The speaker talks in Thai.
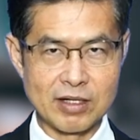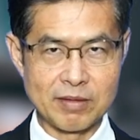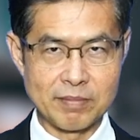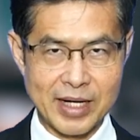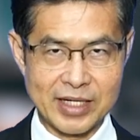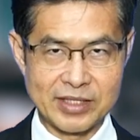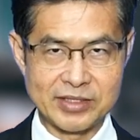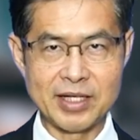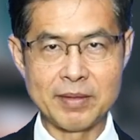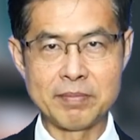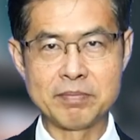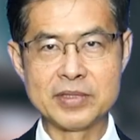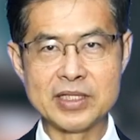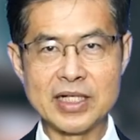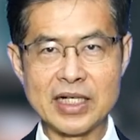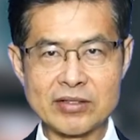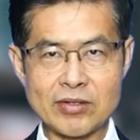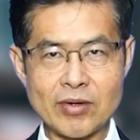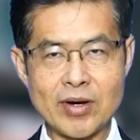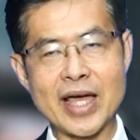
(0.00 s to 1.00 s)
บาดเจ็บหรือ
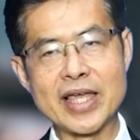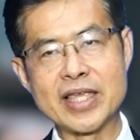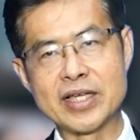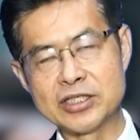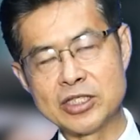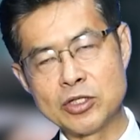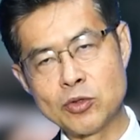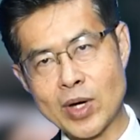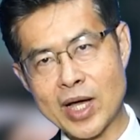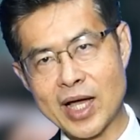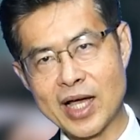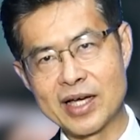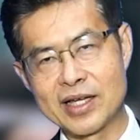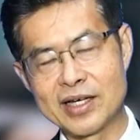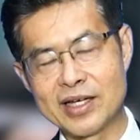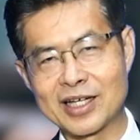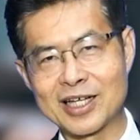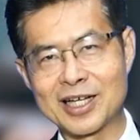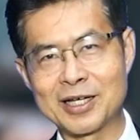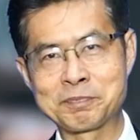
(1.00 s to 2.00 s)
อันตรายอย่างที่ว่า
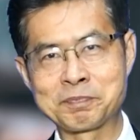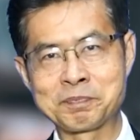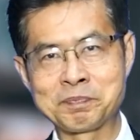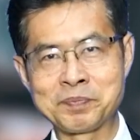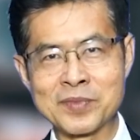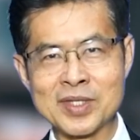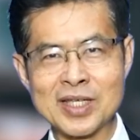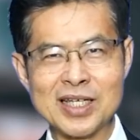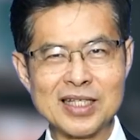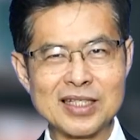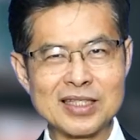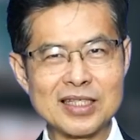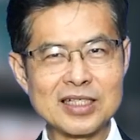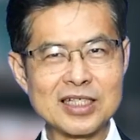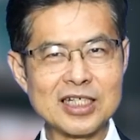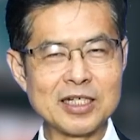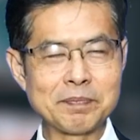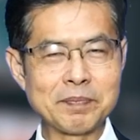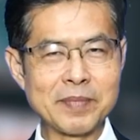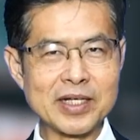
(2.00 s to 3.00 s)
นะครับถ้า
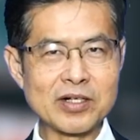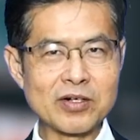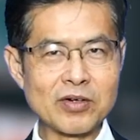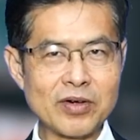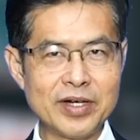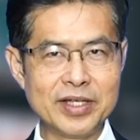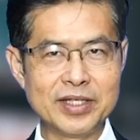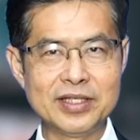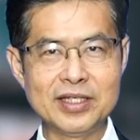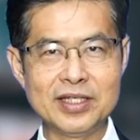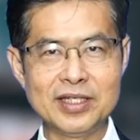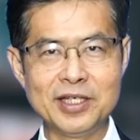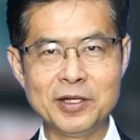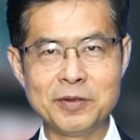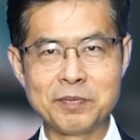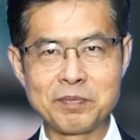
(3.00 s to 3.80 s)
เกิดเป็นกรณีที่